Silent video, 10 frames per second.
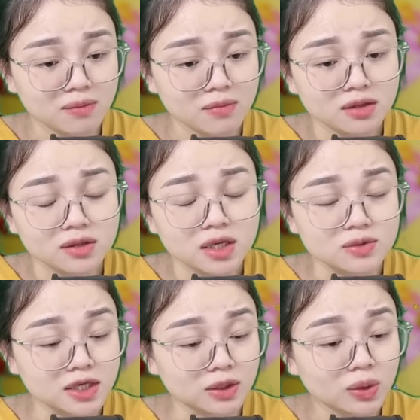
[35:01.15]
Bất cứ
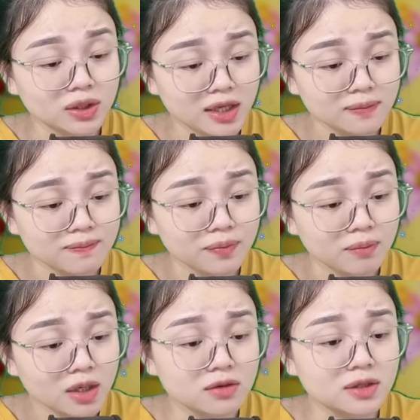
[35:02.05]
điều gì tôi thích,
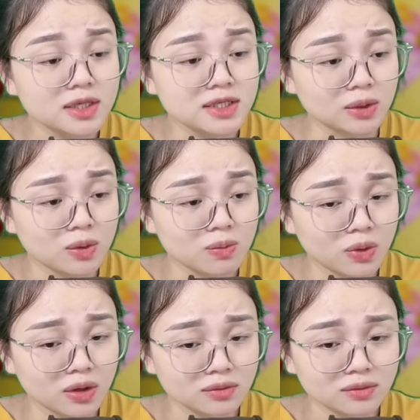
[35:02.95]
bất cứ cái gì tôi
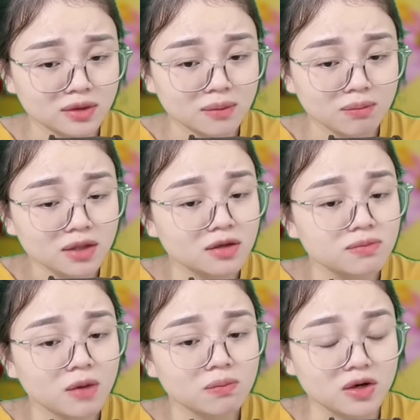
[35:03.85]
muốn, bất cứ
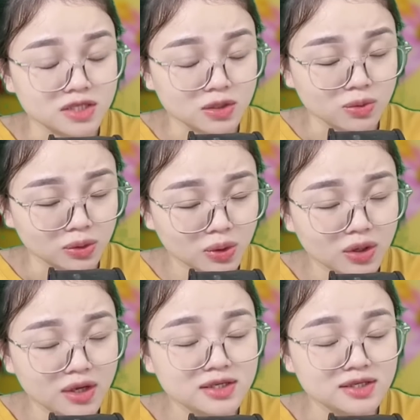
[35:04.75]
mong mỏi gì của
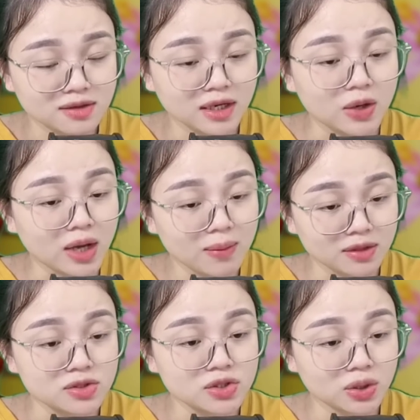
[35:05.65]
tôi, Dương đều đáp
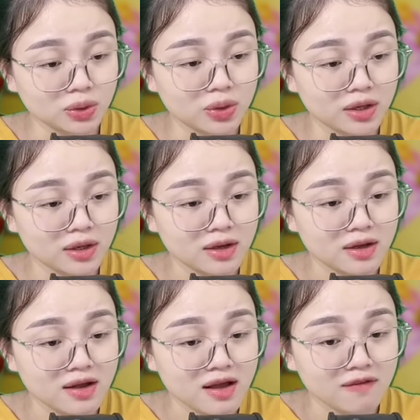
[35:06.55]
ứng cho tôi.
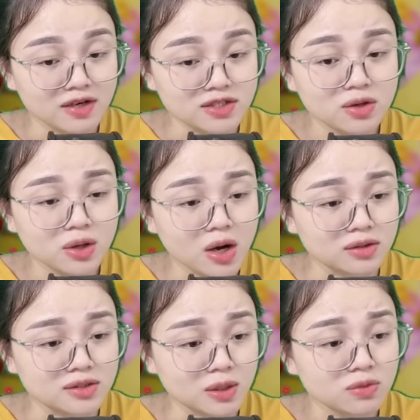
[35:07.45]
Và Dương
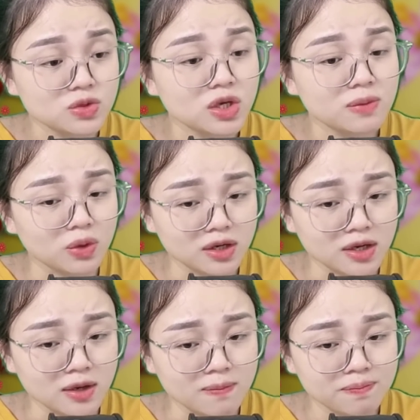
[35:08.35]
còn giống Duy một
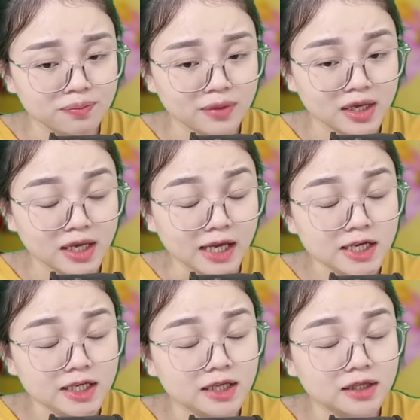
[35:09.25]
điểm, anh
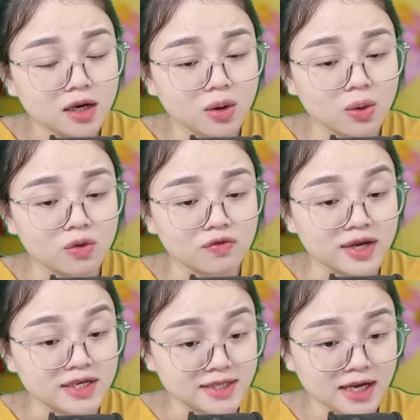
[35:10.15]
ít khi tiết lộ
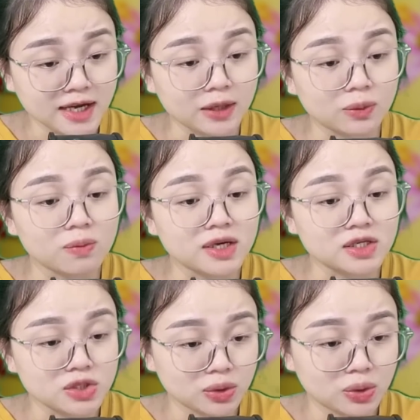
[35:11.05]
về gia cảnh của
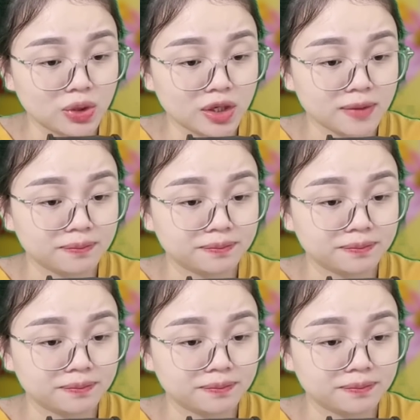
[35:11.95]
mình cho tôi.